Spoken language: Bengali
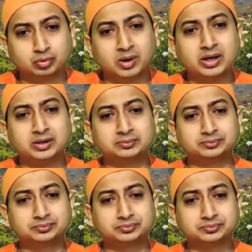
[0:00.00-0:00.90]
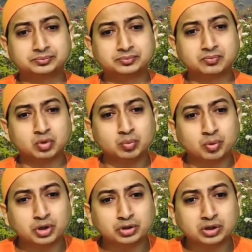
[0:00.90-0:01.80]
তোমায়
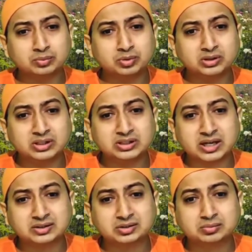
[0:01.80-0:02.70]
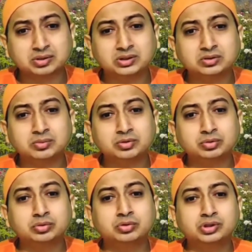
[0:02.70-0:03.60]
উপনিষদ বলছে শাস্ত্র বলছে তুমি
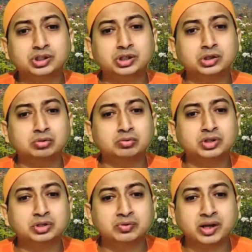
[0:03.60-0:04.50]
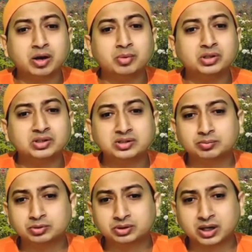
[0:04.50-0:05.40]
শুদ্ধ সিদ্ধান্ত বিশ্বে অমিতাস্য
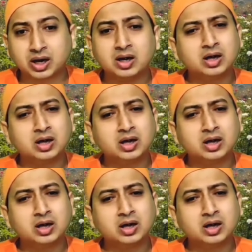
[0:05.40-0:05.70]
পুত্রা